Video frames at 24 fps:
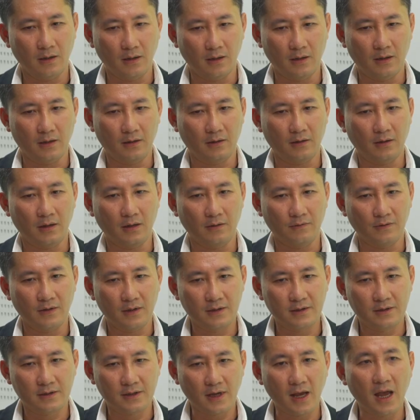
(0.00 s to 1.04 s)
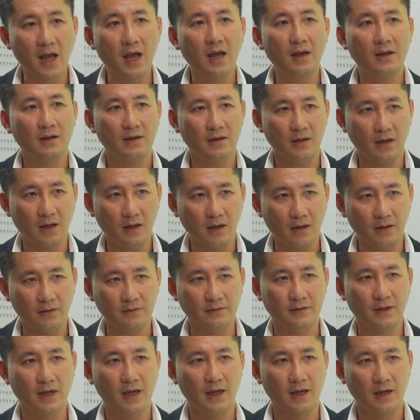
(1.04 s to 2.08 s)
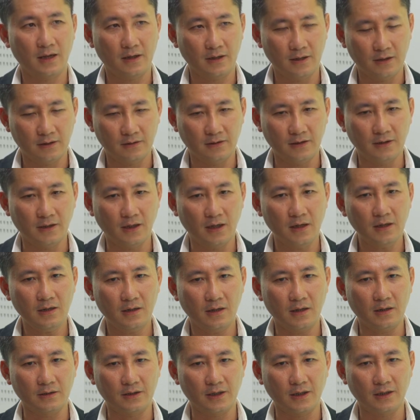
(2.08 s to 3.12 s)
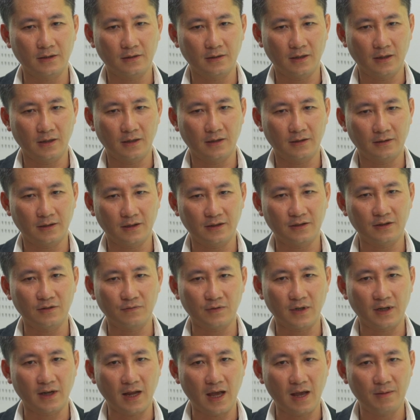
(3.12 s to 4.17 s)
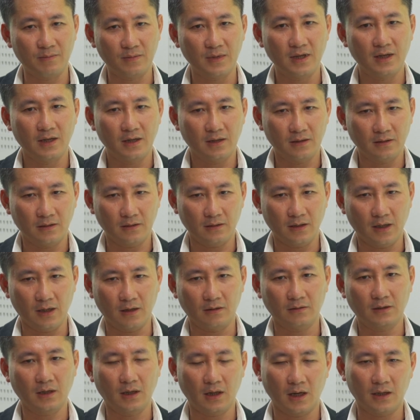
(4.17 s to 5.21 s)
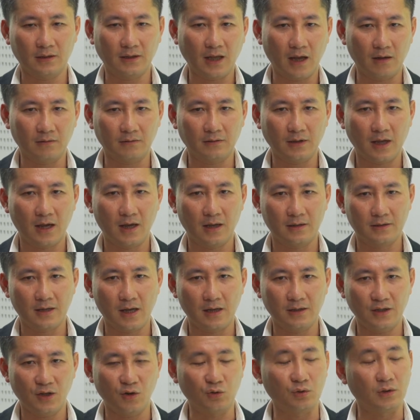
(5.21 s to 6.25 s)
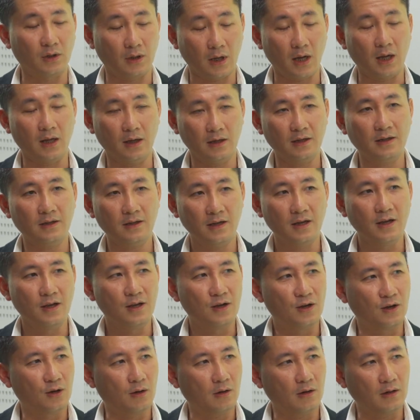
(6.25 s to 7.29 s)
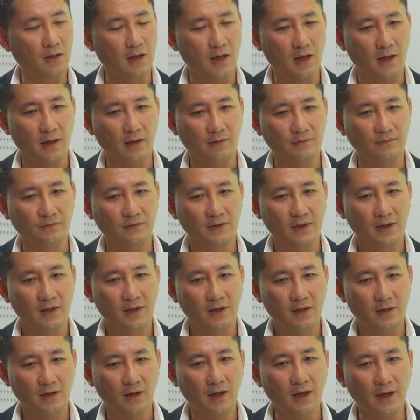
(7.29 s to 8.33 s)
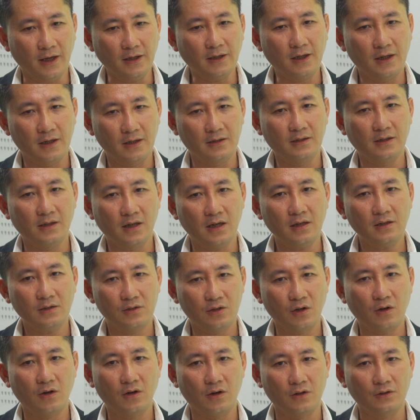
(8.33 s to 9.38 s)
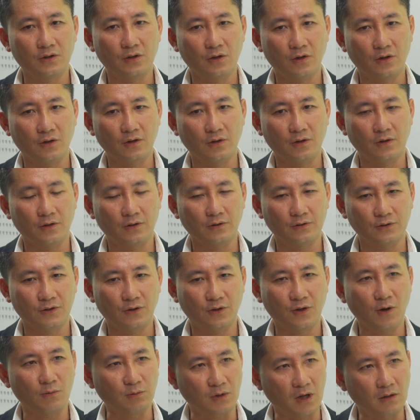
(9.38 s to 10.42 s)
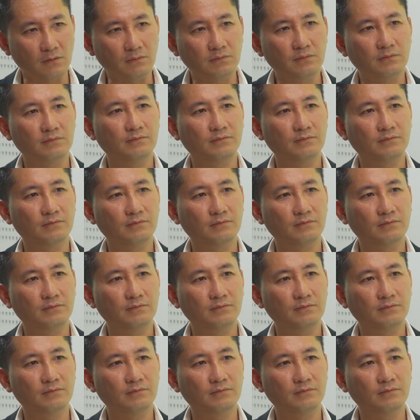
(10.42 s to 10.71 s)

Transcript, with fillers: uh, gọi là vươn xa uh, ra hơn nữa ở trên uh, thị trường Việt Nam để có thể là tạo ra ra nhiều những cái gọi là lợi ích hơn nữa cho cho cho cộng đồng